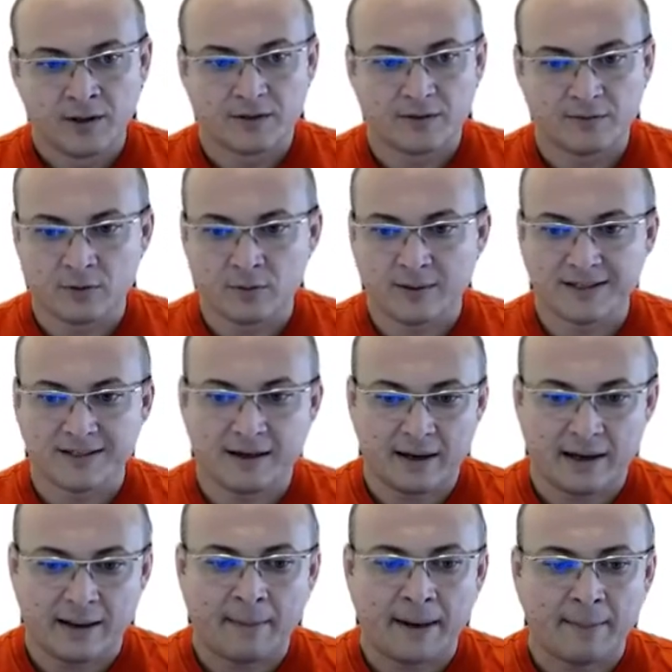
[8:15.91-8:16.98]
Você vai começar
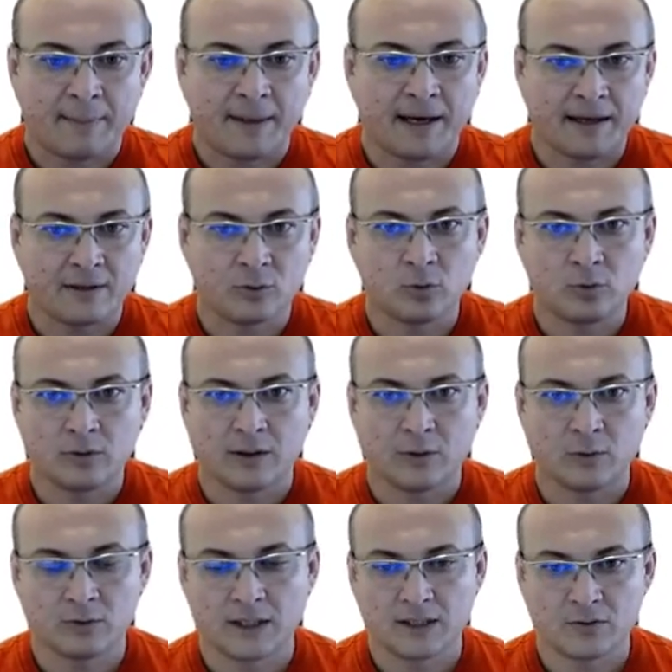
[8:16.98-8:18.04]
a mapear tudo que
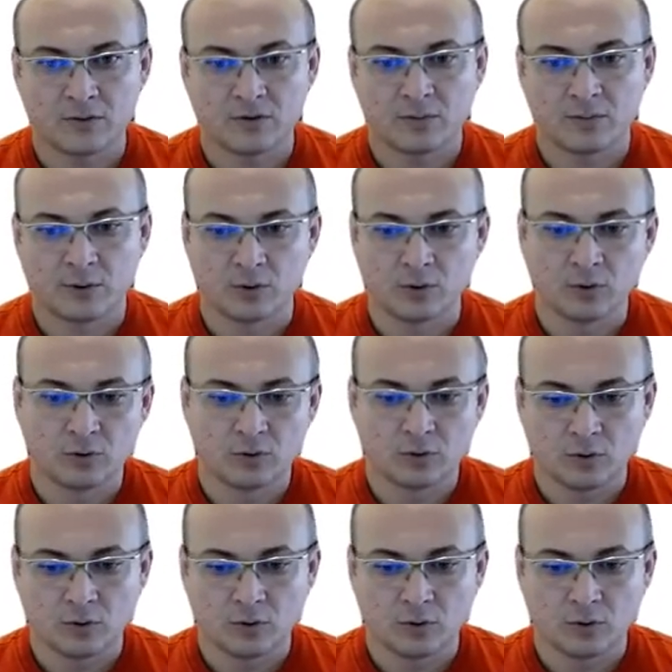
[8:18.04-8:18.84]
acontece no seu produto,